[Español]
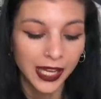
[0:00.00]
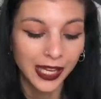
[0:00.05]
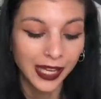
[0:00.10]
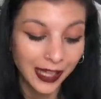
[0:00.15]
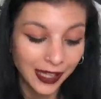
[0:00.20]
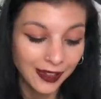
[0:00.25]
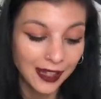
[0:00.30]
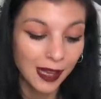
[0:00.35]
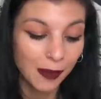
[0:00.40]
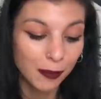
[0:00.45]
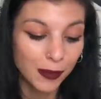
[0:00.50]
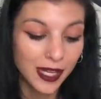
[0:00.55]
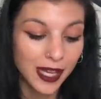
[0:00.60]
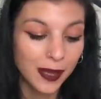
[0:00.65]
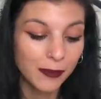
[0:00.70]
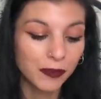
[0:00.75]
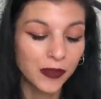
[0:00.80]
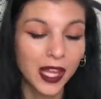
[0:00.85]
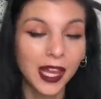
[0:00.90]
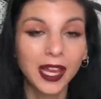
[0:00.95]
y
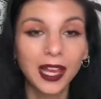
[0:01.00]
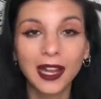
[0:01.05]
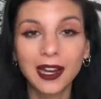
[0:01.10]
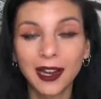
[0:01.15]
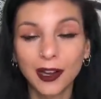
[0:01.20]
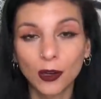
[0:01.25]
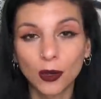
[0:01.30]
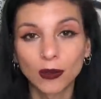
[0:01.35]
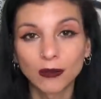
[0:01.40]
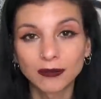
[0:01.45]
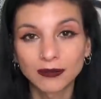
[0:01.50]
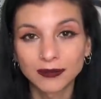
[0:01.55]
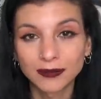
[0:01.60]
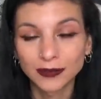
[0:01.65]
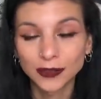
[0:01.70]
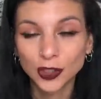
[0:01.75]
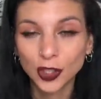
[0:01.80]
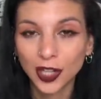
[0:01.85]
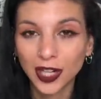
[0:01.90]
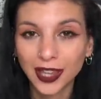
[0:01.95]
también, es que claro,
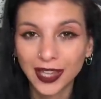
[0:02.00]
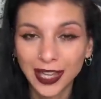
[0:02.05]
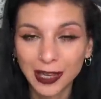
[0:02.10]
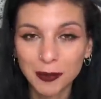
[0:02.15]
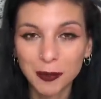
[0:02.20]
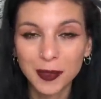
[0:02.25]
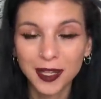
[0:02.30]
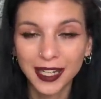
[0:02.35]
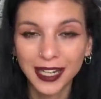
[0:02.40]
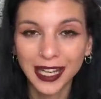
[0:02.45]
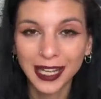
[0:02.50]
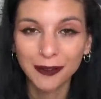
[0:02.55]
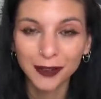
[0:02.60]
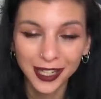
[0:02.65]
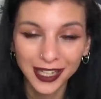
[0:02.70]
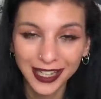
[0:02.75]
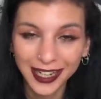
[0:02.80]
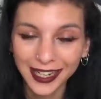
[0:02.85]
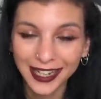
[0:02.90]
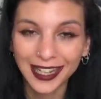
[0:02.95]
mm, yo le dije a mi madre que
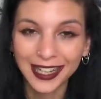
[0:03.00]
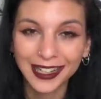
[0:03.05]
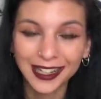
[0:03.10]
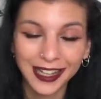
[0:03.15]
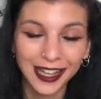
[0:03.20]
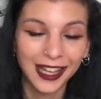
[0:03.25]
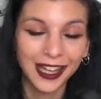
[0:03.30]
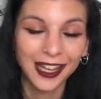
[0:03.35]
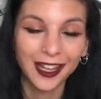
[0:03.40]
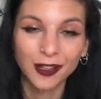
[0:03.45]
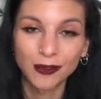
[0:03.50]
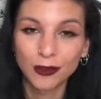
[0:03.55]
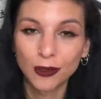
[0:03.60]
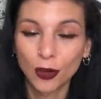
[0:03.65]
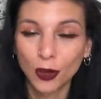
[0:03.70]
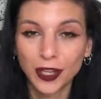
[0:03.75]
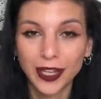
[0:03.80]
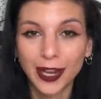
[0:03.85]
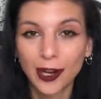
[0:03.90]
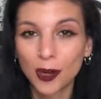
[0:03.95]
viniera, que
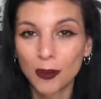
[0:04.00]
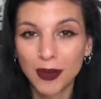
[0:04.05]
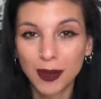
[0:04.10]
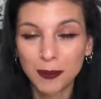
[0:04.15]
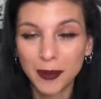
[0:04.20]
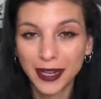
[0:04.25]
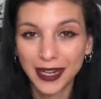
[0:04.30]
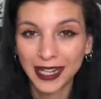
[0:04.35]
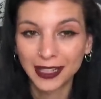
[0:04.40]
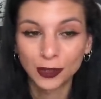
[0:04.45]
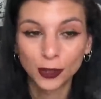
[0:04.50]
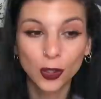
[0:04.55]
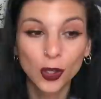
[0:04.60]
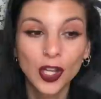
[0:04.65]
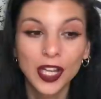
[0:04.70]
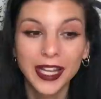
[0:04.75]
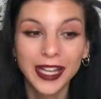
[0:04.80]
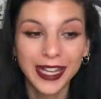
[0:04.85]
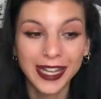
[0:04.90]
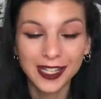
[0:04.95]
cogía lo más barato
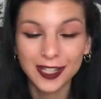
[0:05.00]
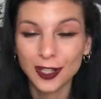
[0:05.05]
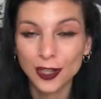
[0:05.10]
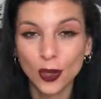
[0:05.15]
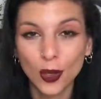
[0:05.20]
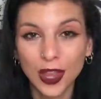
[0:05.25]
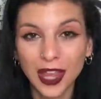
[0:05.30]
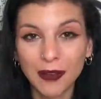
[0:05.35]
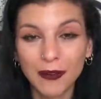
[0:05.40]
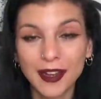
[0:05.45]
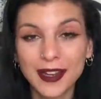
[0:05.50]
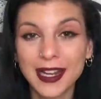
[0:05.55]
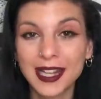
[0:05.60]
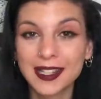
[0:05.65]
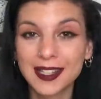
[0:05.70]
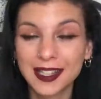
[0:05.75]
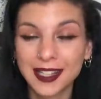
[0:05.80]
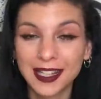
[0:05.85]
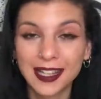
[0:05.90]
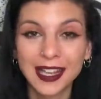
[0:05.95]
y se lo daba y
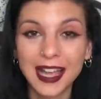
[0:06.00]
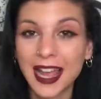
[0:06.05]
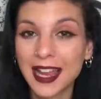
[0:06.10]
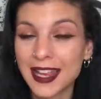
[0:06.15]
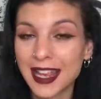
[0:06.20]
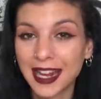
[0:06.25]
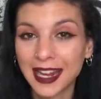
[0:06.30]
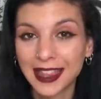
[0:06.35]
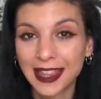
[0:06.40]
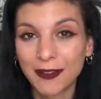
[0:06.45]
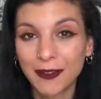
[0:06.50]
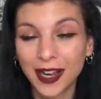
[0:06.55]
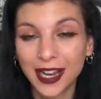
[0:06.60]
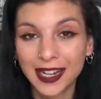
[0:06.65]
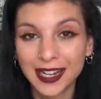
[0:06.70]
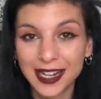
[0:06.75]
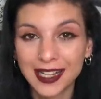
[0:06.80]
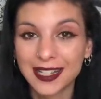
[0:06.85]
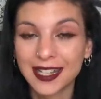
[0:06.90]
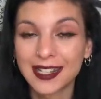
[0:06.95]
así a ella le daban
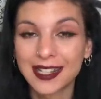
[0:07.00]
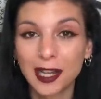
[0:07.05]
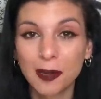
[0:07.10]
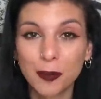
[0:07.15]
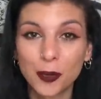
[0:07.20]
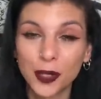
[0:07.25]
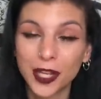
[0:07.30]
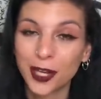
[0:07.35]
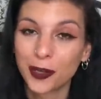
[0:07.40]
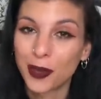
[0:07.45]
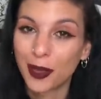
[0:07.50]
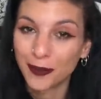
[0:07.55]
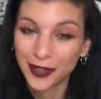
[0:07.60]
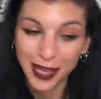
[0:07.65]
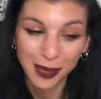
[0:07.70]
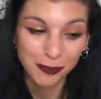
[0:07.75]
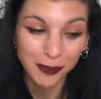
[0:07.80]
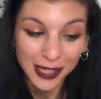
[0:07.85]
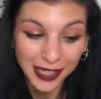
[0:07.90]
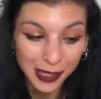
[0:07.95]
el neceser porque no
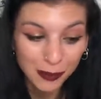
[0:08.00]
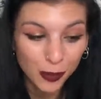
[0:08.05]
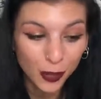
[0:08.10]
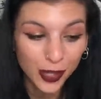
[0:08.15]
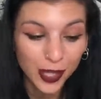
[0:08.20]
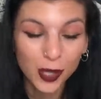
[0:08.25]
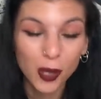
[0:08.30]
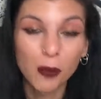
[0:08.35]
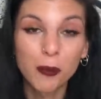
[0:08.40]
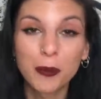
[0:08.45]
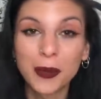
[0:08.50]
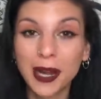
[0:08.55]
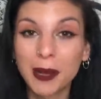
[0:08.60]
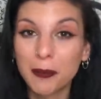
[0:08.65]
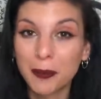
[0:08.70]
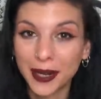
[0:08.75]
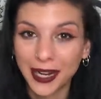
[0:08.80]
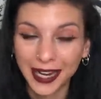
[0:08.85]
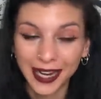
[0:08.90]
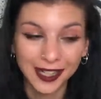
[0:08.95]
había mínimo de compra
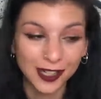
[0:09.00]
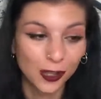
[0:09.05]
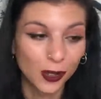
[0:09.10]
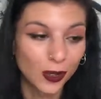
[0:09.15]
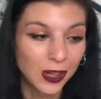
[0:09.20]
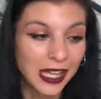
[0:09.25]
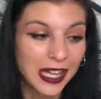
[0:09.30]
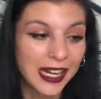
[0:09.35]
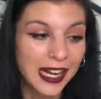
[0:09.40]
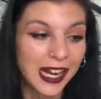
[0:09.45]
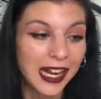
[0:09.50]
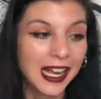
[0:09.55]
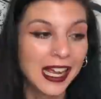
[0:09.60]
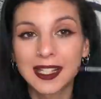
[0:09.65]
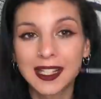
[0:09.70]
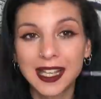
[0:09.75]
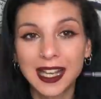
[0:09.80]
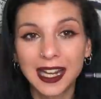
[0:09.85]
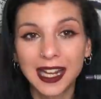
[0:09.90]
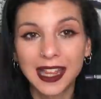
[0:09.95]
para que te lo dieran.
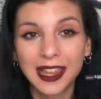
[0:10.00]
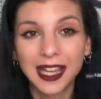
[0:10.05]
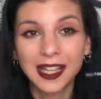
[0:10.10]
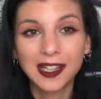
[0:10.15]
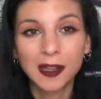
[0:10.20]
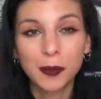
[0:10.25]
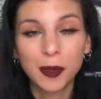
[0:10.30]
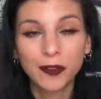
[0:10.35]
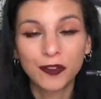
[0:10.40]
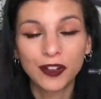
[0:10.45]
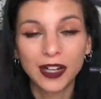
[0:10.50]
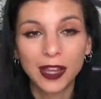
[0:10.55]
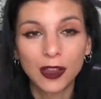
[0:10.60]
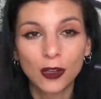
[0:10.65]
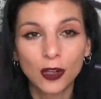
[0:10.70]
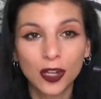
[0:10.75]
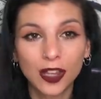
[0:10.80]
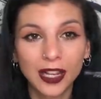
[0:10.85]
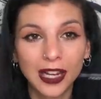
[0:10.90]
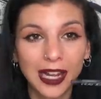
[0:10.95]
Así que le di este
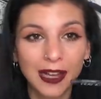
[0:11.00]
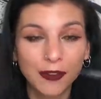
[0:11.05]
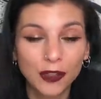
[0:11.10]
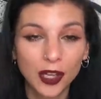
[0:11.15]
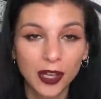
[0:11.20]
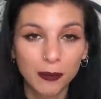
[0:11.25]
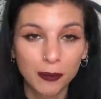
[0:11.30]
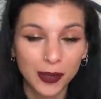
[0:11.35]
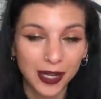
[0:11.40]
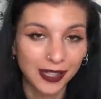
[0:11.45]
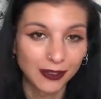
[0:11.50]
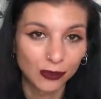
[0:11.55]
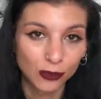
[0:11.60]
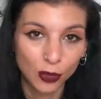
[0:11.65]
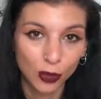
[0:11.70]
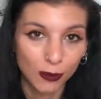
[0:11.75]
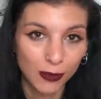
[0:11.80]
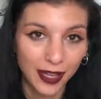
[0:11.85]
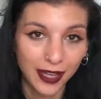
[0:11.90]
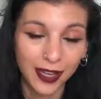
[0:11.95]
perfilador de labios en plan,
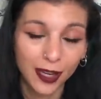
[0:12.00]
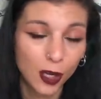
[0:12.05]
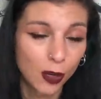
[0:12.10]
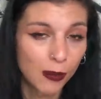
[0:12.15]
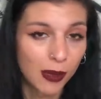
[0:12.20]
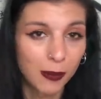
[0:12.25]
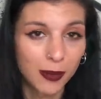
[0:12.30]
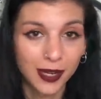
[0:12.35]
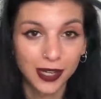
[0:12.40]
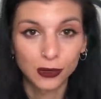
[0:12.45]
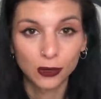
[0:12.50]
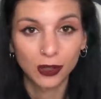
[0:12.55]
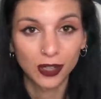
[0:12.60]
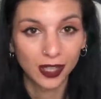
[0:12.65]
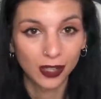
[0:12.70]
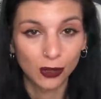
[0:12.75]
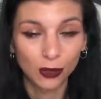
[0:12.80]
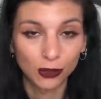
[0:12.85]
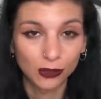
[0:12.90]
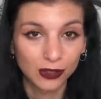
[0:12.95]
toma, es lo más barato que he
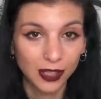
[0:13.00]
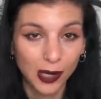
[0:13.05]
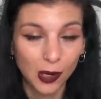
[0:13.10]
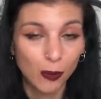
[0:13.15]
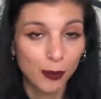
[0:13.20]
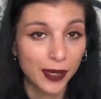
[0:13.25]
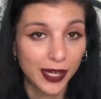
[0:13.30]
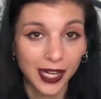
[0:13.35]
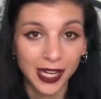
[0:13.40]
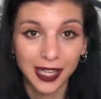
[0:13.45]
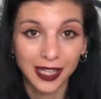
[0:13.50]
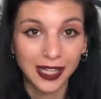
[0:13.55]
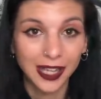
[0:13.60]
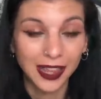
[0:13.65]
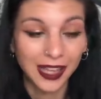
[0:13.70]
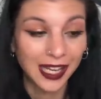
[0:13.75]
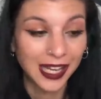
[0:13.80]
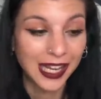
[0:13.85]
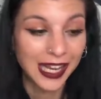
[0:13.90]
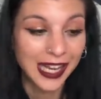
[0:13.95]
encontrado para que te
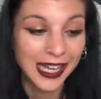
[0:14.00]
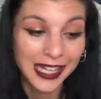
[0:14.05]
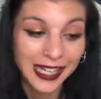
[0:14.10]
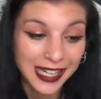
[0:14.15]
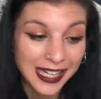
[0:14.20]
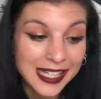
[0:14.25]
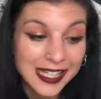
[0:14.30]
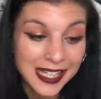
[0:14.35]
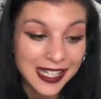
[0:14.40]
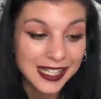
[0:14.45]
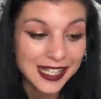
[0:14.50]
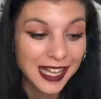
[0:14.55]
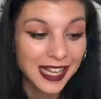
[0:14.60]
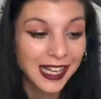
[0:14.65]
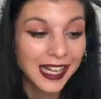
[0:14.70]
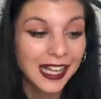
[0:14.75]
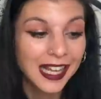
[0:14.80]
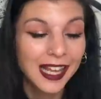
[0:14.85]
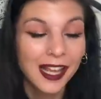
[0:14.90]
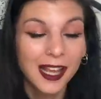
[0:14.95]
den el neceser,